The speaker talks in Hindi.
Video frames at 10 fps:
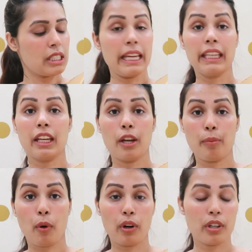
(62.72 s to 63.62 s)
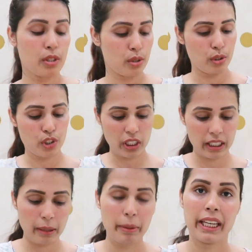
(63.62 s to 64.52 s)
स्किन केयर प्रोडक्ट्स तो
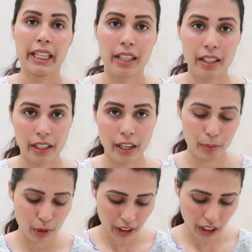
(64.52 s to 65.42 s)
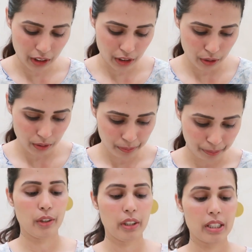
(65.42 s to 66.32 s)
चलिए मैं एक एक करके आपको दिखाती हूँ
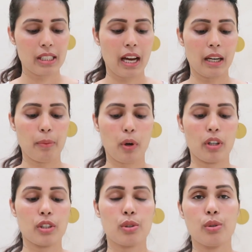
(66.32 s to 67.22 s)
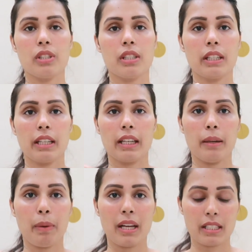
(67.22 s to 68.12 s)
इन्होंने सारे प्रोडक्ट्स को इस तरीके
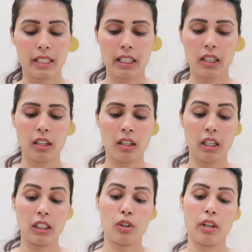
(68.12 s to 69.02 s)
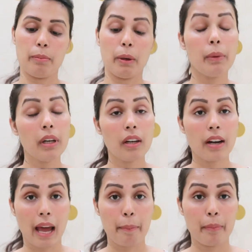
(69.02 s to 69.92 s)
के प्लास्टिक सॉरी बबल
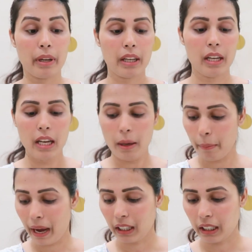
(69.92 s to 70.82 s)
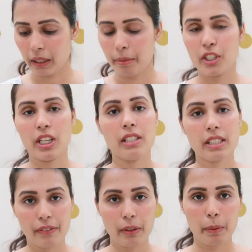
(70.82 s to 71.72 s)
रैप में पैक करके भेजा है
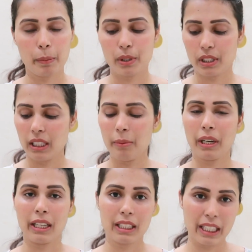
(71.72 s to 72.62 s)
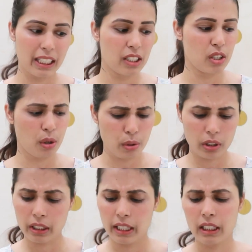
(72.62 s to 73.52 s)
सेफ्टी पर्पज़ के लिए बट आई थिंक
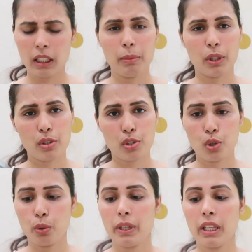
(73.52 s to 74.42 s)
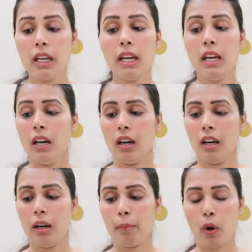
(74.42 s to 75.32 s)
ज़रूरत नहीं थी बिकॉज जो भी
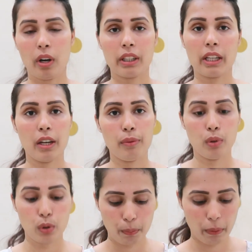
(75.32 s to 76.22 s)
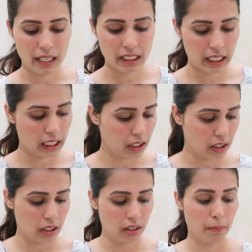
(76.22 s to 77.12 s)
प्रोडक्ट है वो प्लास्टिक
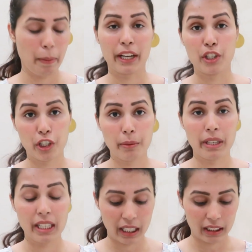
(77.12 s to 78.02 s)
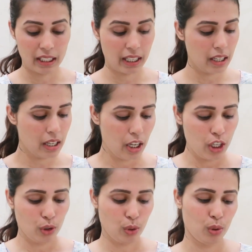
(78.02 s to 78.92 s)
पैकेजिंग में ही आती है
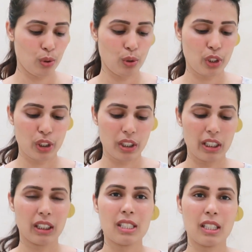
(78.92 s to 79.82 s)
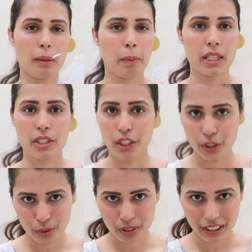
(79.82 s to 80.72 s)
तो इतना ज़्यादा
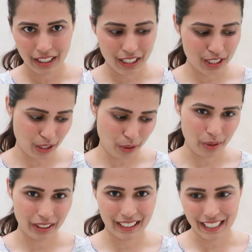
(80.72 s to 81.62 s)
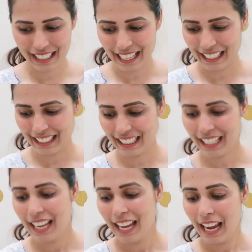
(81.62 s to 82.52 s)
प्लास्टिक यूज़ करने की ज़रूरत नहीं है आई
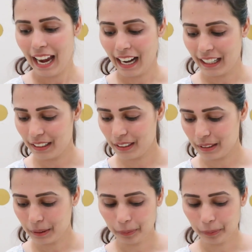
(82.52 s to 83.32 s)
थिंक एंड